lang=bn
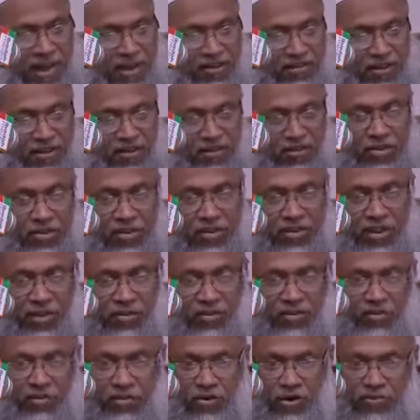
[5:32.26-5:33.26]
আর সেই অনুযায়ী
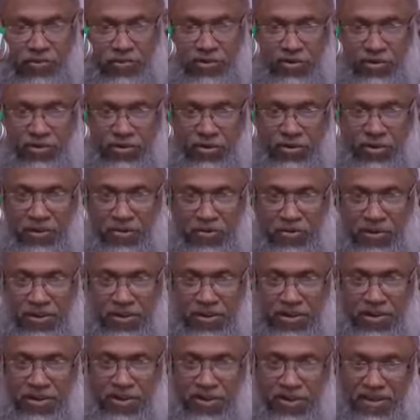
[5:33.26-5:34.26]
তার রুখ কবজ করতে হবে
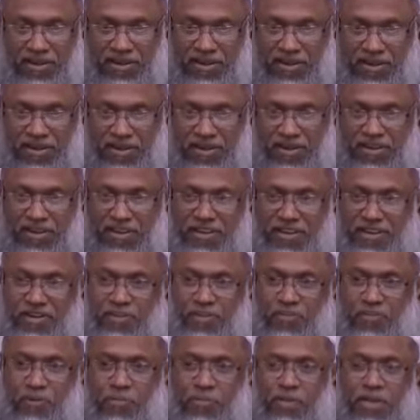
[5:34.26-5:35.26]

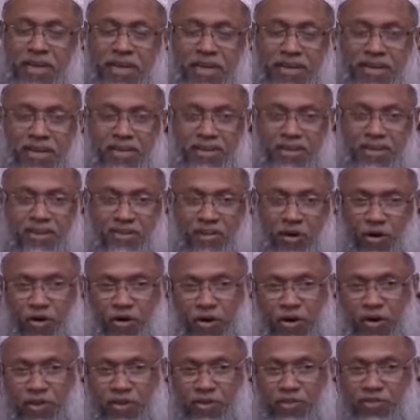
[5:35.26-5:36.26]
জমিন
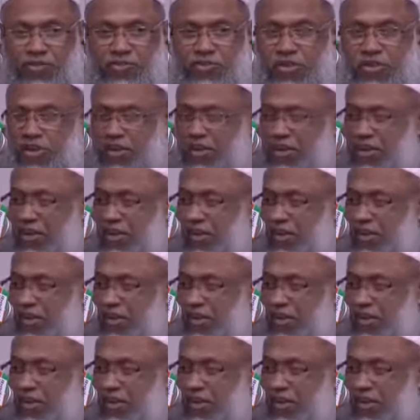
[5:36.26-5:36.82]
তখন কিন্তু সে